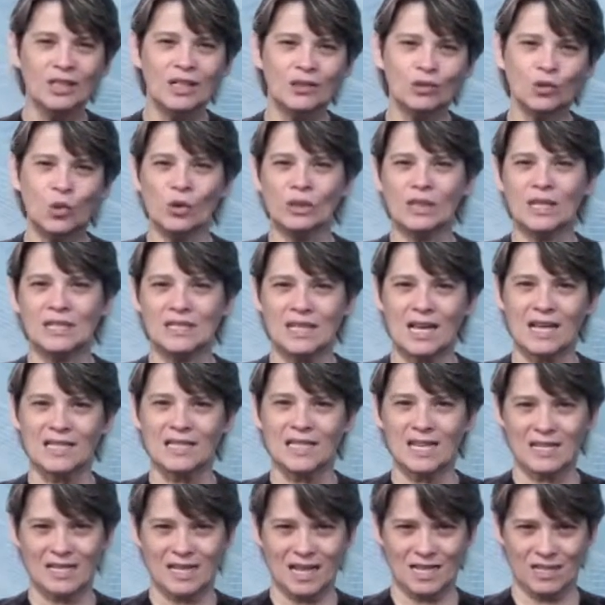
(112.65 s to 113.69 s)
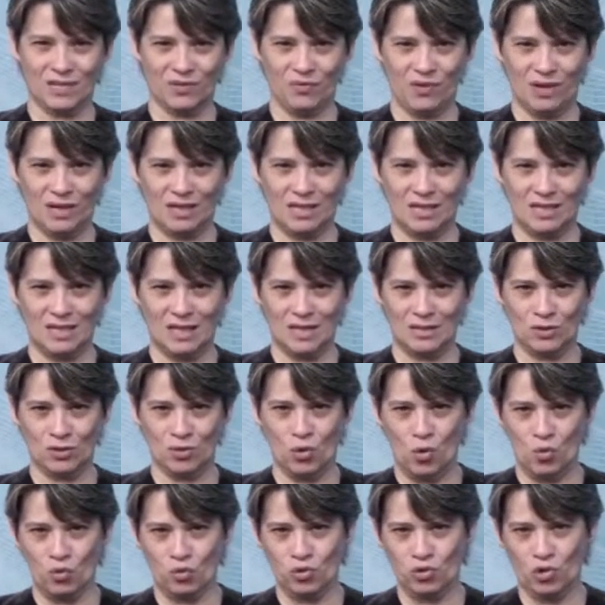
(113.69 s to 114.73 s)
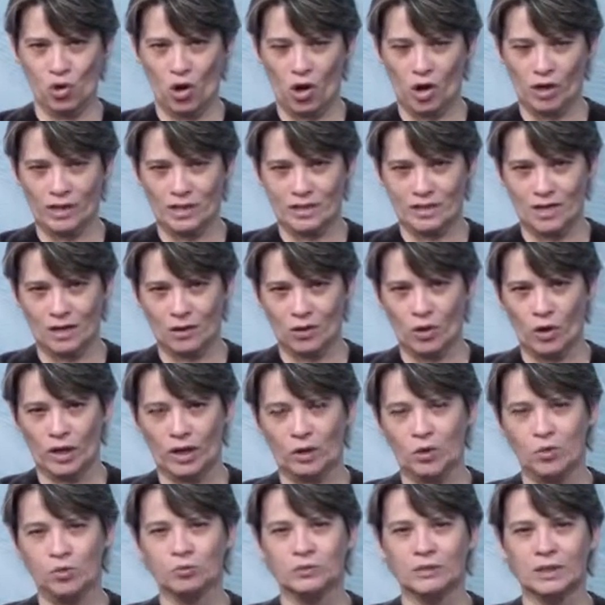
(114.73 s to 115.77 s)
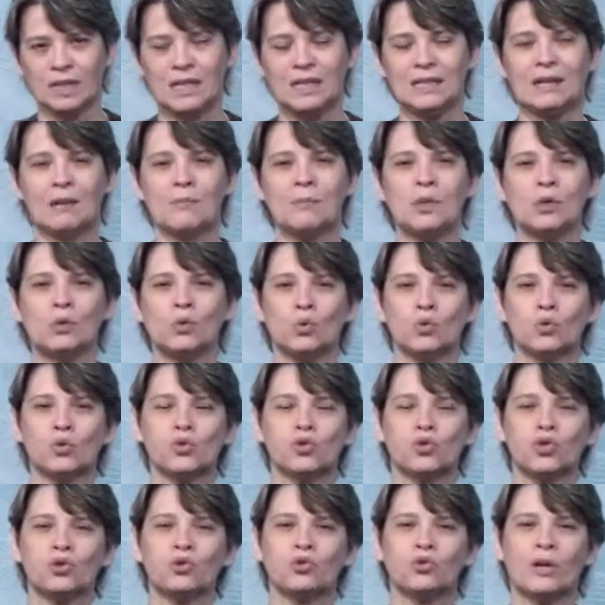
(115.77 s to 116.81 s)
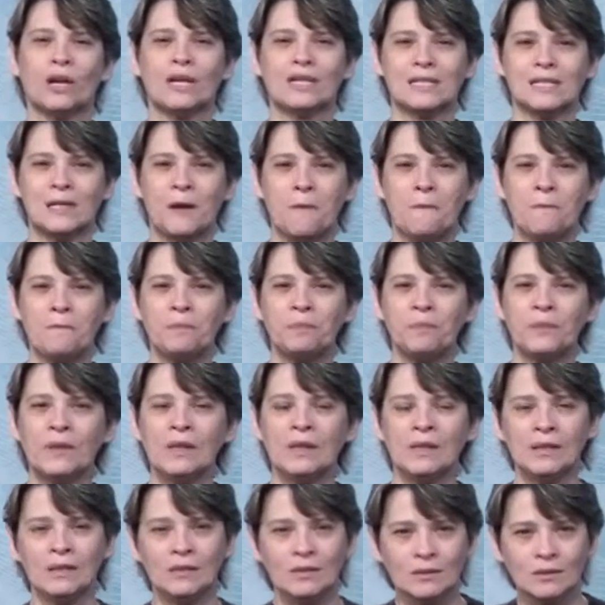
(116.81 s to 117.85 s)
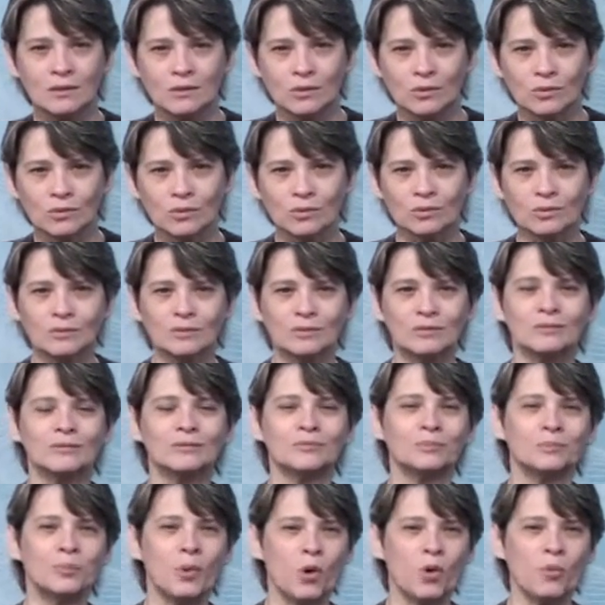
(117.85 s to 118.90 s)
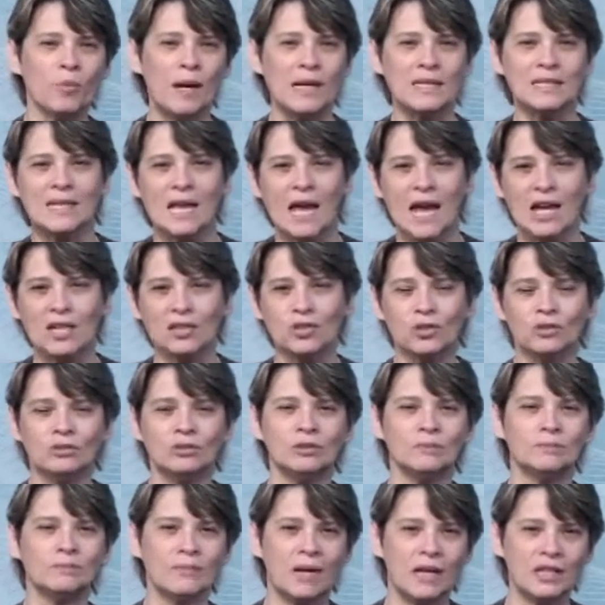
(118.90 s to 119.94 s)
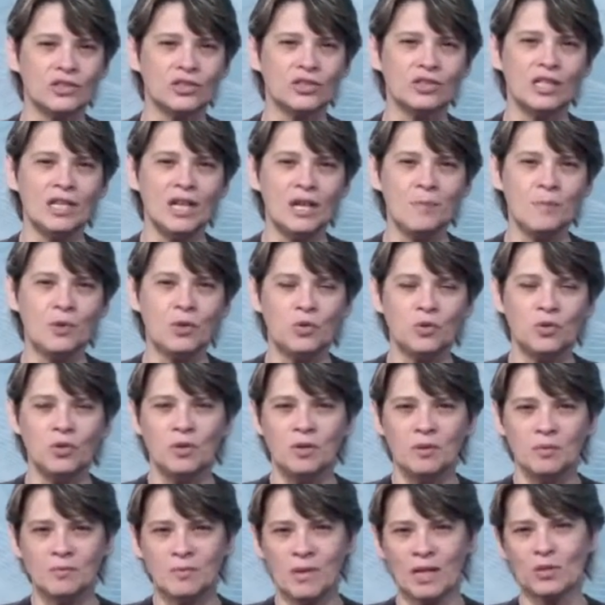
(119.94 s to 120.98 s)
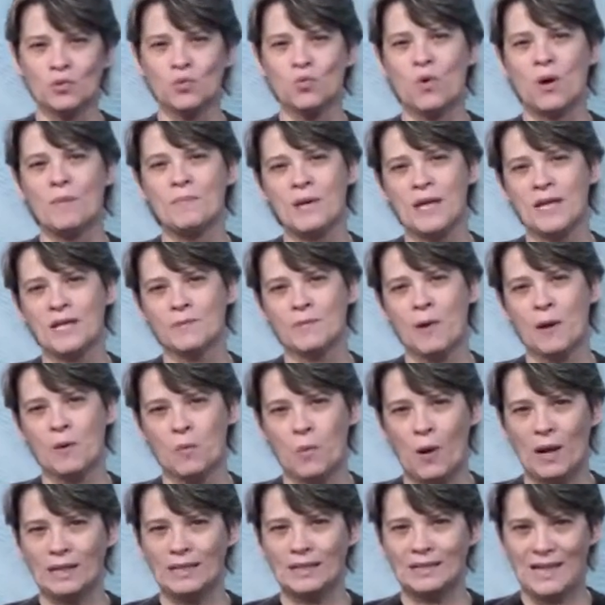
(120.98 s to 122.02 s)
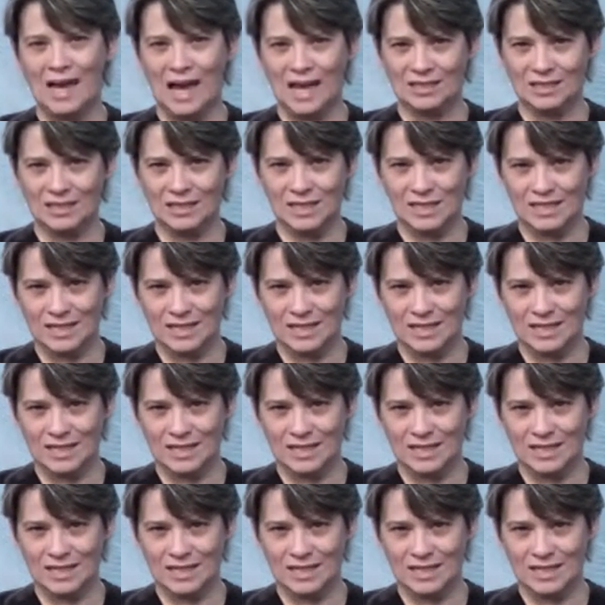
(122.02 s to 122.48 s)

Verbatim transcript: todas as sextas-feiras às 11 horas, agora com 30 minutos de duração, um pouco mais ágil, mais dinâmico, mas com a mesma qualidade de